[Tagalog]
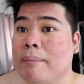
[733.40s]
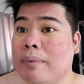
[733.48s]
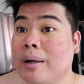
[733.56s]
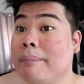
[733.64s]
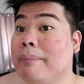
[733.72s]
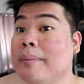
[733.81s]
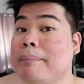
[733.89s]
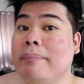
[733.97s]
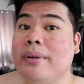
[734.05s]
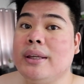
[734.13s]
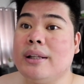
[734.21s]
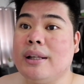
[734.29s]

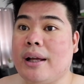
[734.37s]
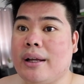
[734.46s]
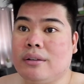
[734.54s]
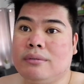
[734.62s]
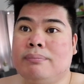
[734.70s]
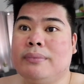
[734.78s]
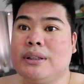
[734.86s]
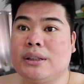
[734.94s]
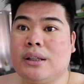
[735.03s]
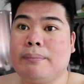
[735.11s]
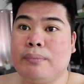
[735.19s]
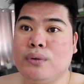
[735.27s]
pag-peel at mas
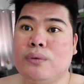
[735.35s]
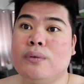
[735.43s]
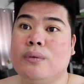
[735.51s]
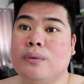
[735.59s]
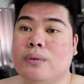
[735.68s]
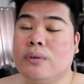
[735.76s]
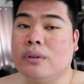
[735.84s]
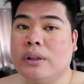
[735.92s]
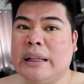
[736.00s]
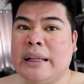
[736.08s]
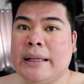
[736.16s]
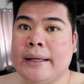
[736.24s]
tap
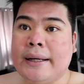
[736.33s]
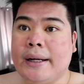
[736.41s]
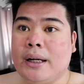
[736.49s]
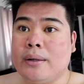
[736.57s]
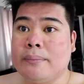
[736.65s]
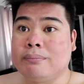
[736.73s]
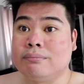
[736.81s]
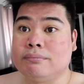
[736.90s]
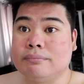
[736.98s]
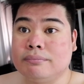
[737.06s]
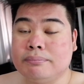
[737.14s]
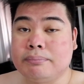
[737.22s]
yung um,
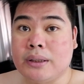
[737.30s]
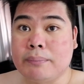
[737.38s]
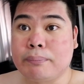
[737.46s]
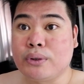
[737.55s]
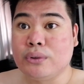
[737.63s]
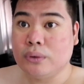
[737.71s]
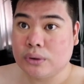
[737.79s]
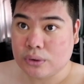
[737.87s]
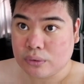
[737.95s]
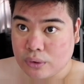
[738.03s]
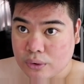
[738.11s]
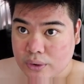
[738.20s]
pag-produce
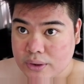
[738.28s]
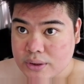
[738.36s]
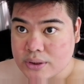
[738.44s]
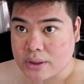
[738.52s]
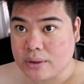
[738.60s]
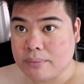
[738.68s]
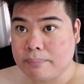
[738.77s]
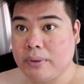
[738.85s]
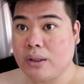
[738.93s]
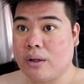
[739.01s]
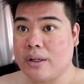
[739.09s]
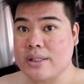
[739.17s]
ng collagen
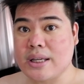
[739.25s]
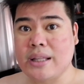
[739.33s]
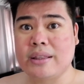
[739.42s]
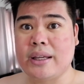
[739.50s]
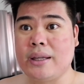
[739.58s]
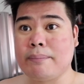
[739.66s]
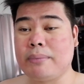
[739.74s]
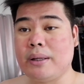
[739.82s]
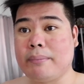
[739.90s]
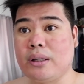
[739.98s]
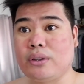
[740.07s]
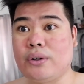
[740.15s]
because oh.
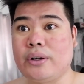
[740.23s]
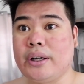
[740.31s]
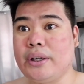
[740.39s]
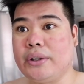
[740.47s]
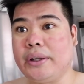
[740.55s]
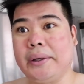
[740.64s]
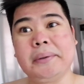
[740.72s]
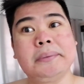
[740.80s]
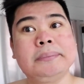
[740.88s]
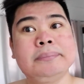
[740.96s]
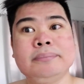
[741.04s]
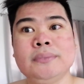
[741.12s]
anti-inflammatory yun.
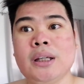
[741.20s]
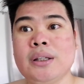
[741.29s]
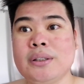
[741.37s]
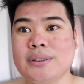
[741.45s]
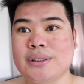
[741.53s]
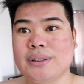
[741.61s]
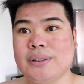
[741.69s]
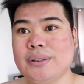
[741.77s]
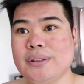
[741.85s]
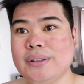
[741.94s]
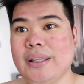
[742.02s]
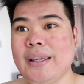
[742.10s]

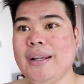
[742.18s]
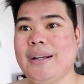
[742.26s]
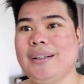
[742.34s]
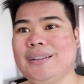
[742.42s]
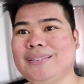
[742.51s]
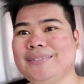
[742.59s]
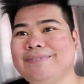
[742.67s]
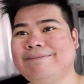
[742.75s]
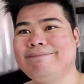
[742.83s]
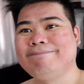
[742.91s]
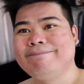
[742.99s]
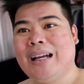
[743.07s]
So, there.
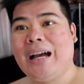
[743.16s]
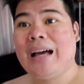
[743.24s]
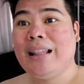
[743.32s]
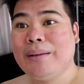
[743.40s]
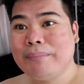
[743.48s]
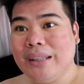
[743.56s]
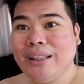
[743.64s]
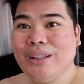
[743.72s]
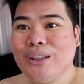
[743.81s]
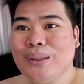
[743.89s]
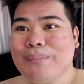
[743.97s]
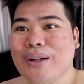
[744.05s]
I'll update
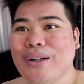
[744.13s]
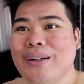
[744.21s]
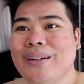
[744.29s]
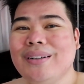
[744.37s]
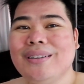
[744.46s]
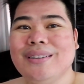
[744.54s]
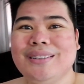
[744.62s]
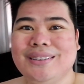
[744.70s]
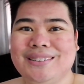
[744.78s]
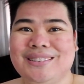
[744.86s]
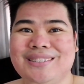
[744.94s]
you tomorrow.